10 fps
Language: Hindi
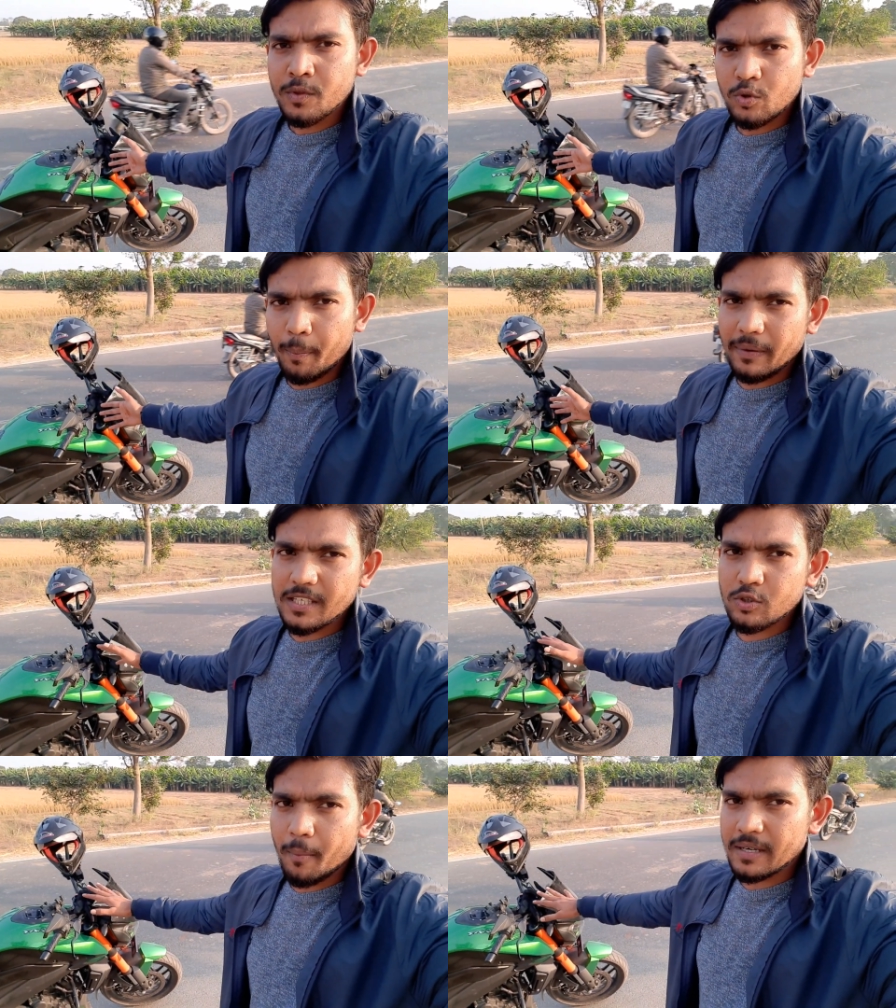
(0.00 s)
तो
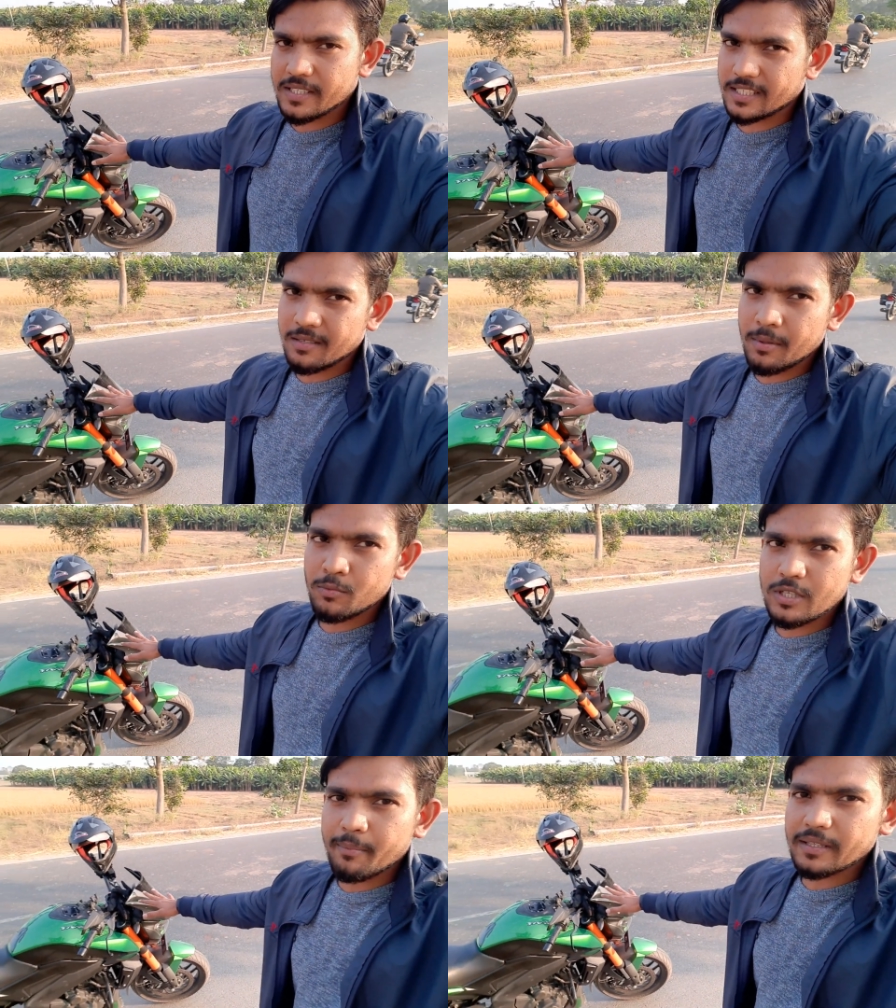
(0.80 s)
प्लीज़ कॉमेंट सेक्शन में
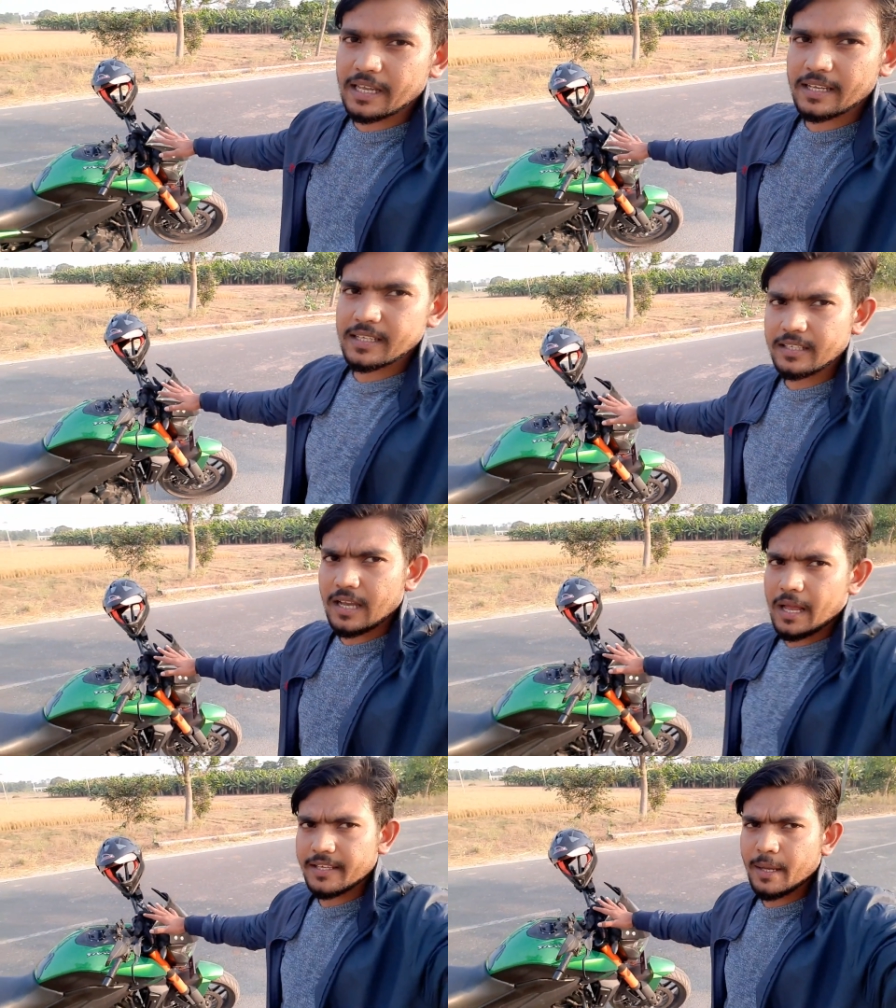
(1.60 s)
मुझे बताएँ कि
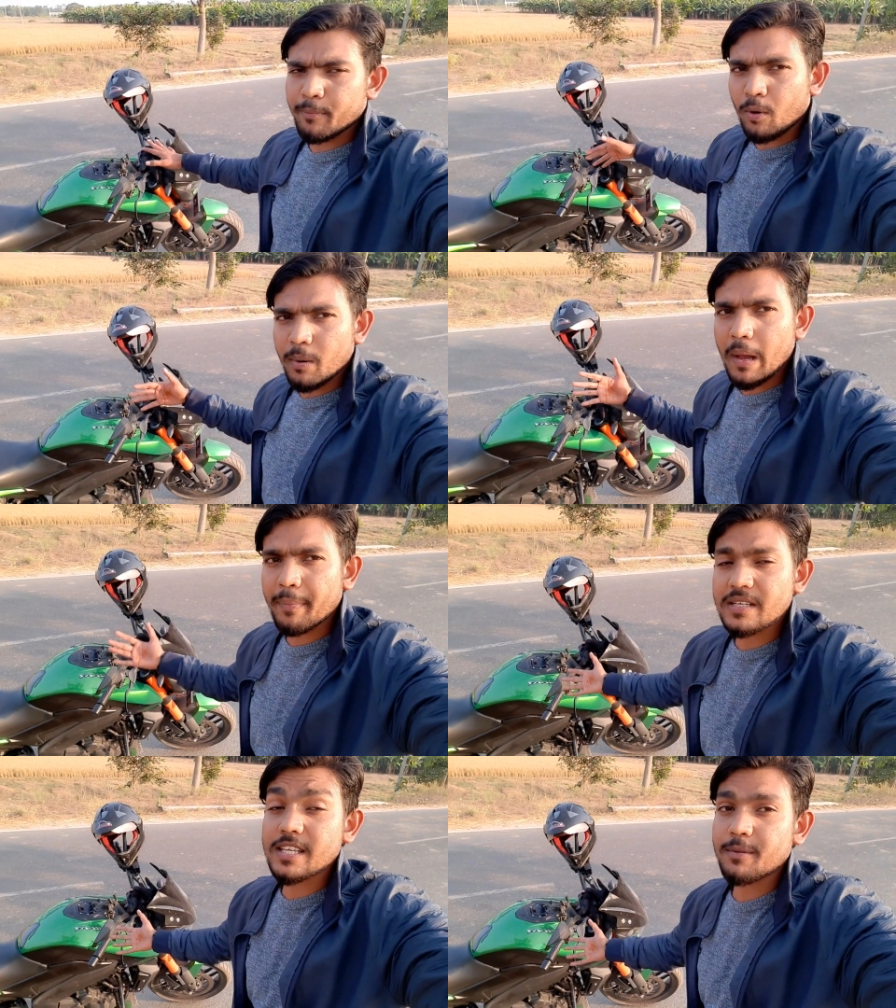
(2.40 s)
ये प्रॉब्लम
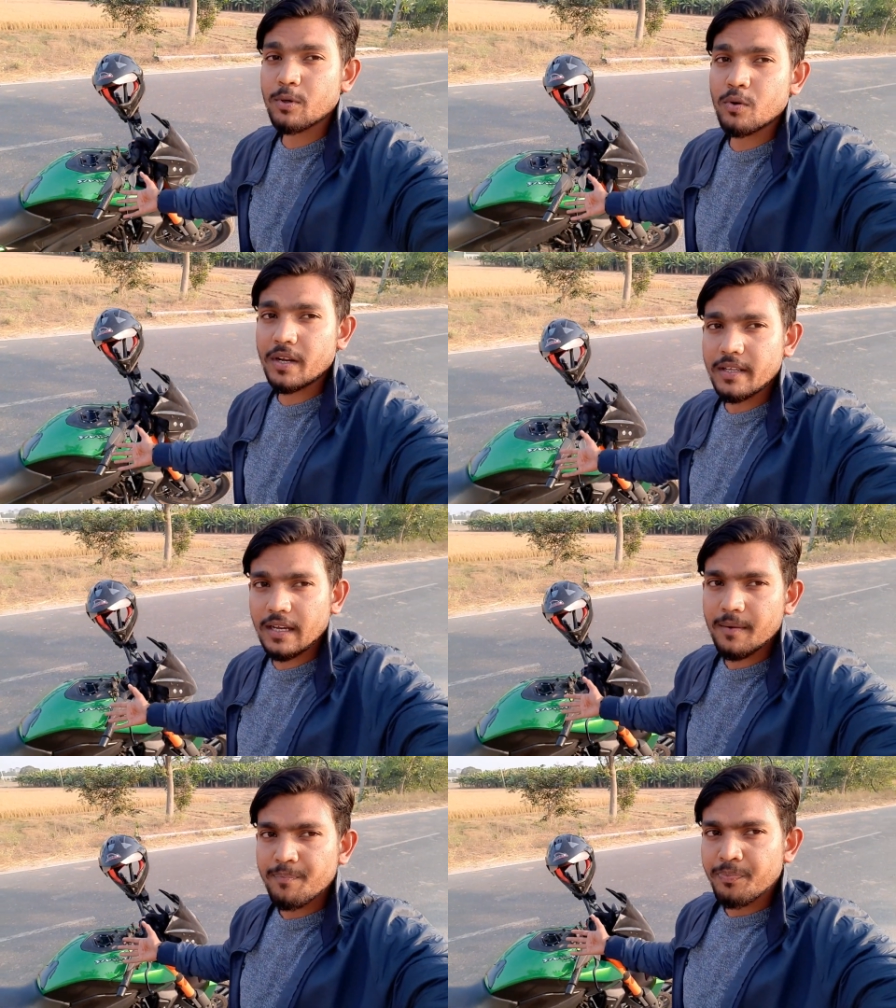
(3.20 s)
आपके साथ भी हो रही है